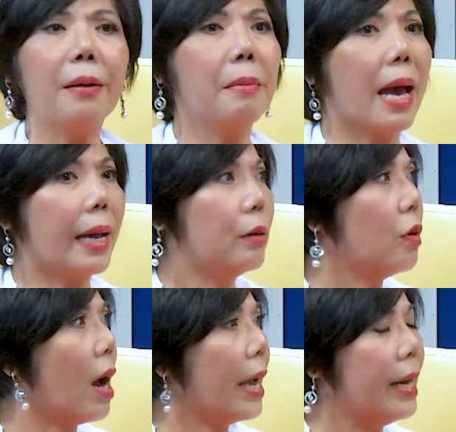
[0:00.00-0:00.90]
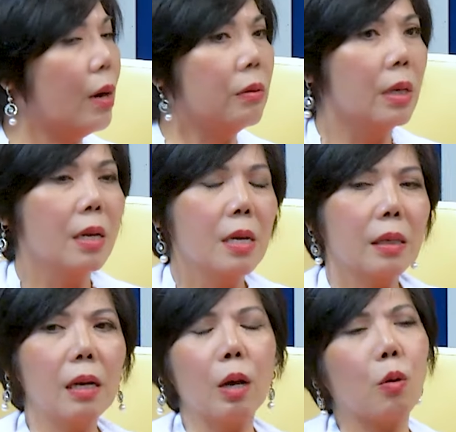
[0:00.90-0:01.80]
mà đâu có ai đâu.
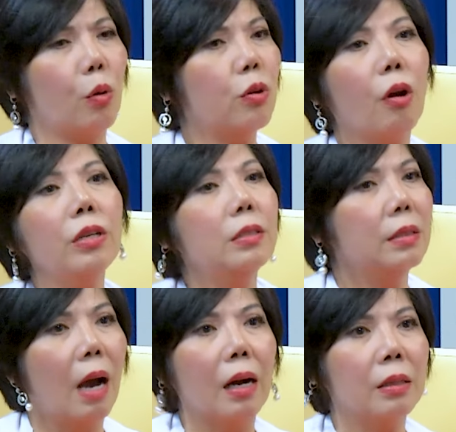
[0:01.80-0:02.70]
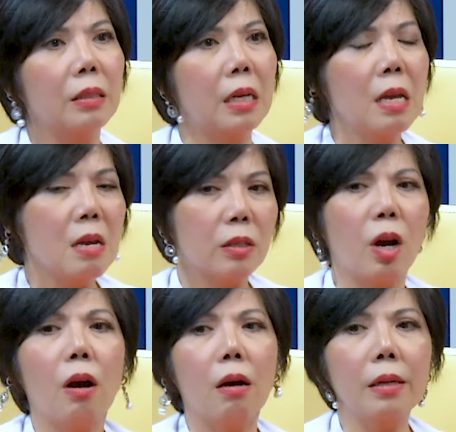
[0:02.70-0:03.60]
Thế là cổ nổi giận nó lên,
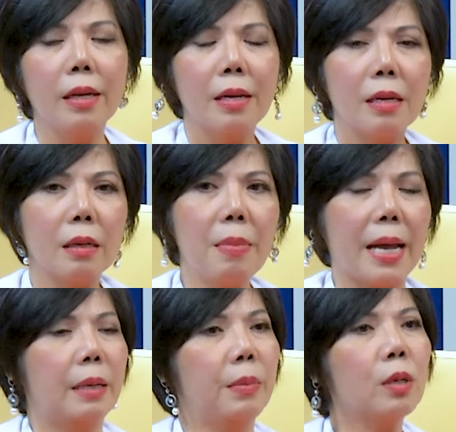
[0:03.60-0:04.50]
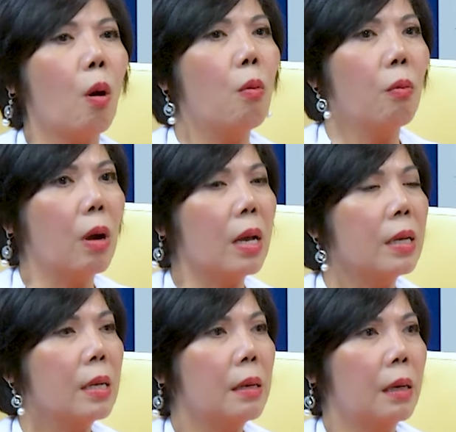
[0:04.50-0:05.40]
trời ơi cái bà này bà khùng quá,
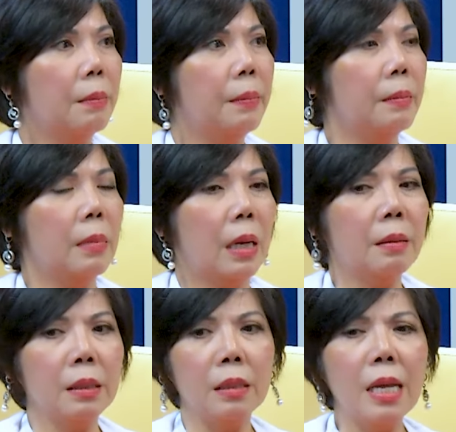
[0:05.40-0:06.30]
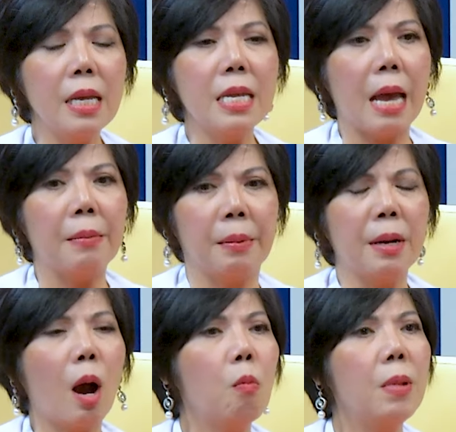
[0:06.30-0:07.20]
bà đi vậy mà bà
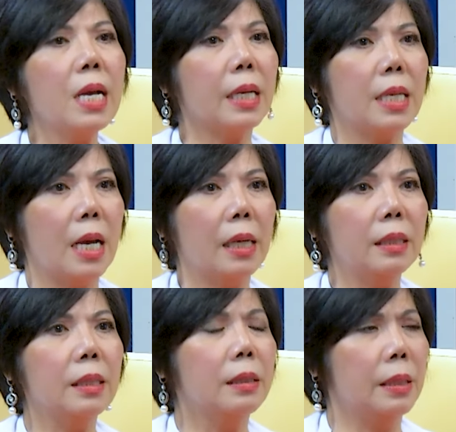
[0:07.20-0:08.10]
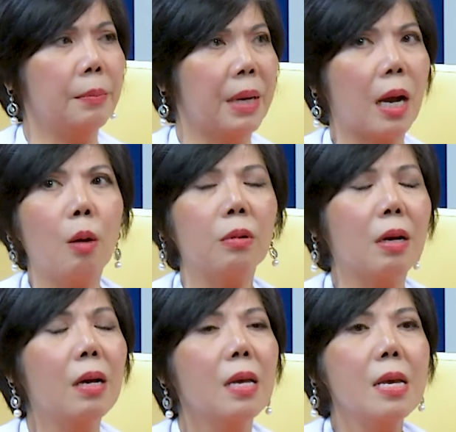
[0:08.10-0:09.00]
không biết gì hết, người mà không
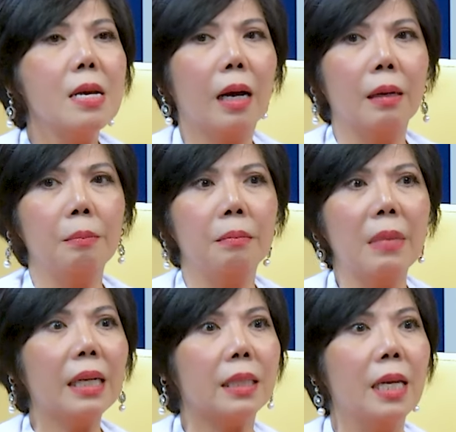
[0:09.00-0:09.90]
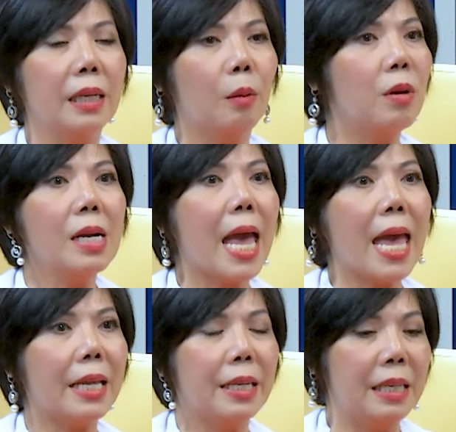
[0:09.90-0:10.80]
có mắt nhìn không có
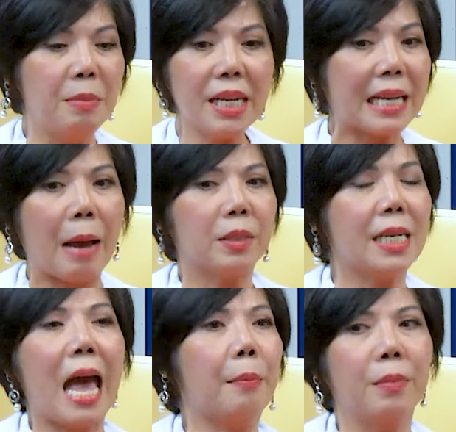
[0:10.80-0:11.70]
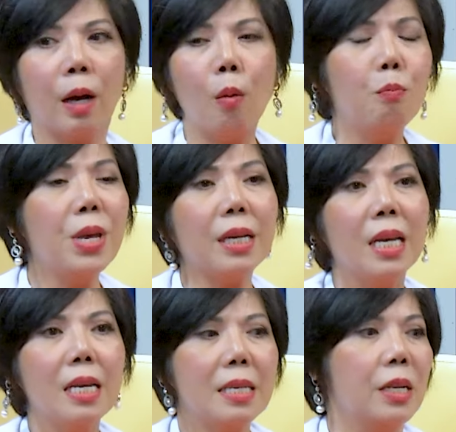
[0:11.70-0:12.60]
nghe gì, biết đạp sẽ đạp mà không biết
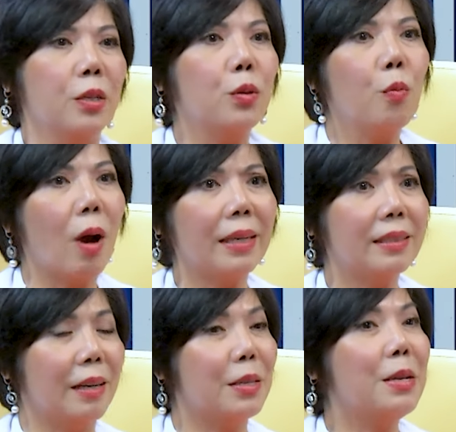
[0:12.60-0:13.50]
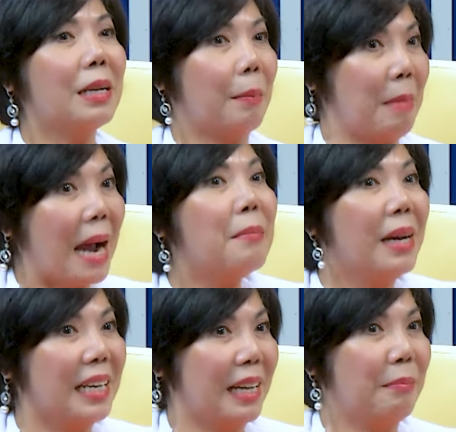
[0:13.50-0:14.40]
nhìn xung quanh, tự nhiên là mắng
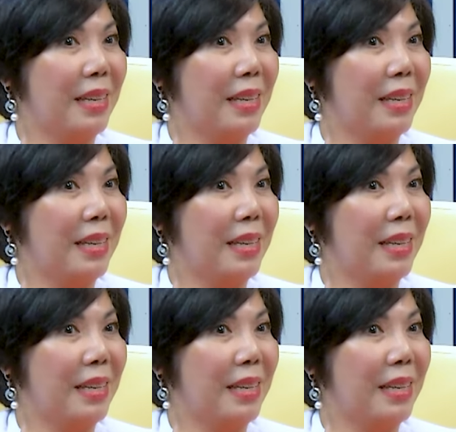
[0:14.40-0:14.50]
mình là